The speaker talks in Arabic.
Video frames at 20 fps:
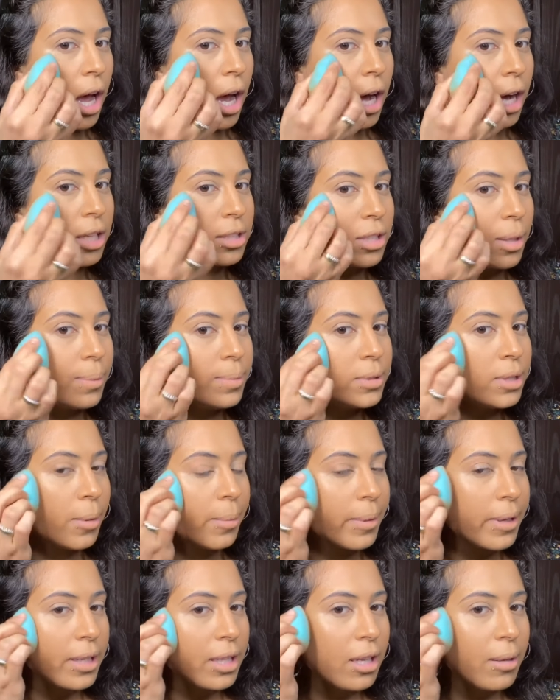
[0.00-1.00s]
اطبطب
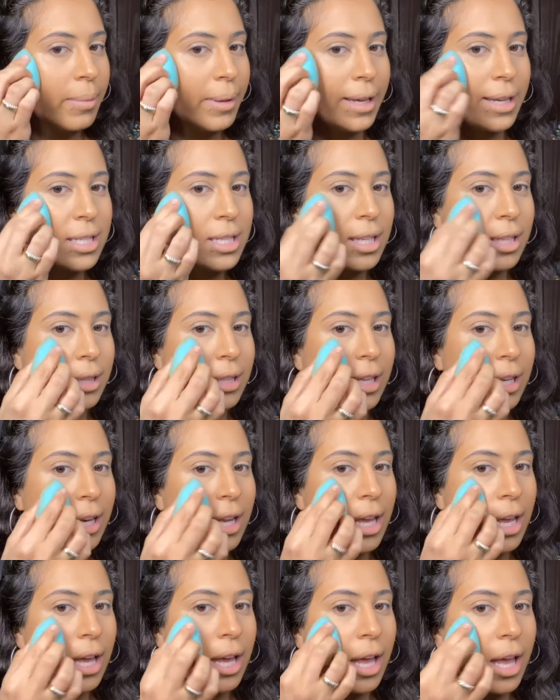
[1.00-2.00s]
كده بحيث ان
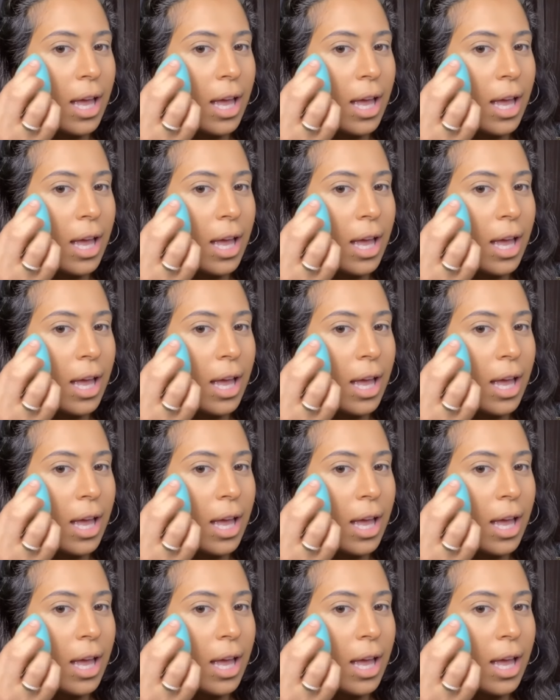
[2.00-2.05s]
انا